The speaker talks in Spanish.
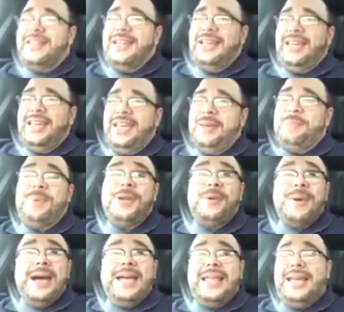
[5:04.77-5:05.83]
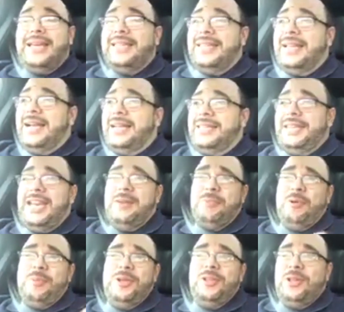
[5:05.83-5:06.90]
eh, privadas que tenga que tener por
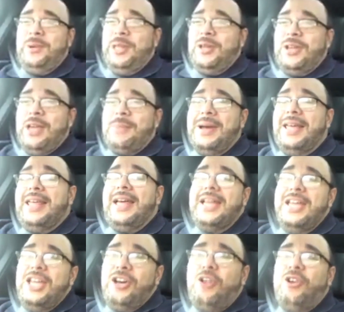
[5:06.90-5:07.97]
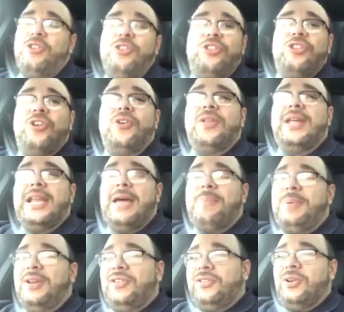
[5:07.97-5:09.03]
medio de videollamada con todas las
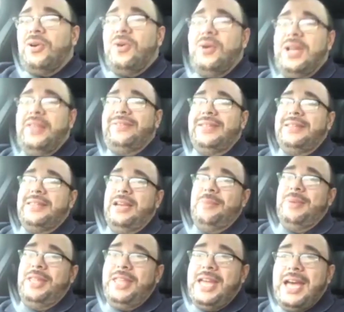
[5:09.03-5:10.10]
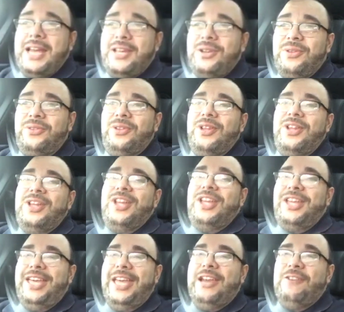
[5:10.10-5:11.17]
personas, intermediarios
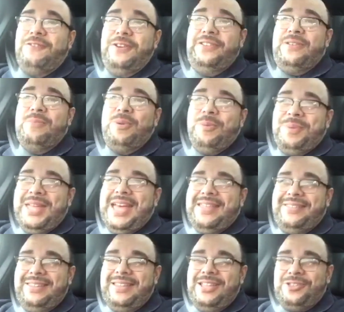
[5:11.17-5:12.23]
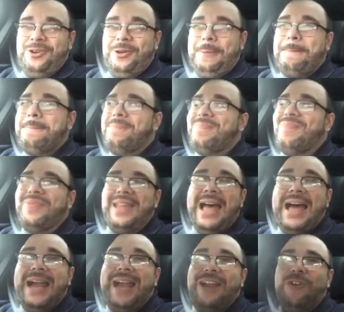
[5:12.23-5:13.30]
que le ofrecen propiedades en Detroit.
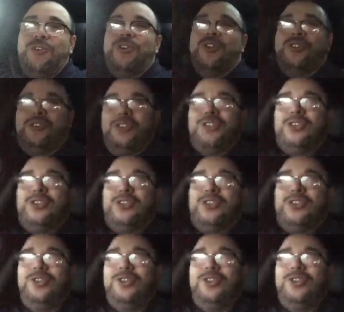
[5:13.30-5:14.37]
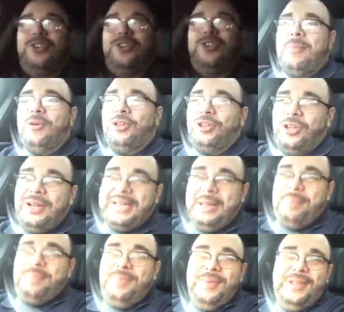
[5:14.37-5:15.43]
Hágalo, nosotros estamos, todas las
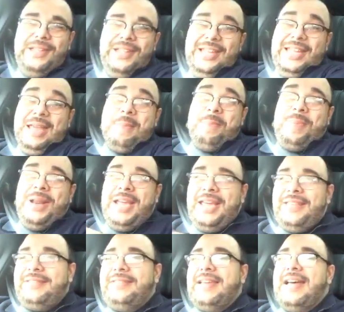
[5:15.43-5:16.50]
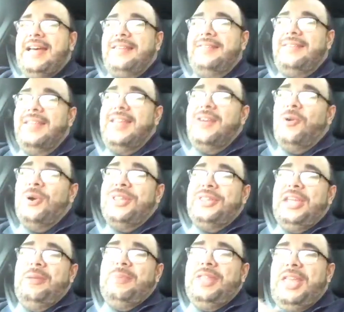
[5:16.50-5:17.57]
empresas o
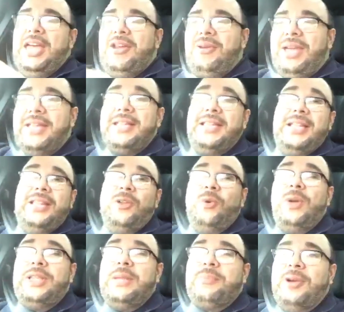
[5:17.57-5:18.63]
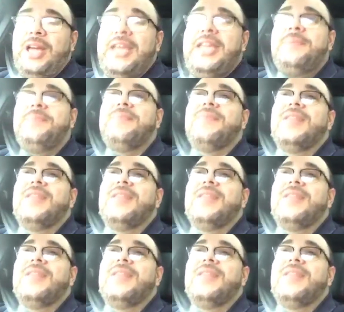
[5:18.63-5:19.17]
intermediarios que andan dando vuelta por ahí,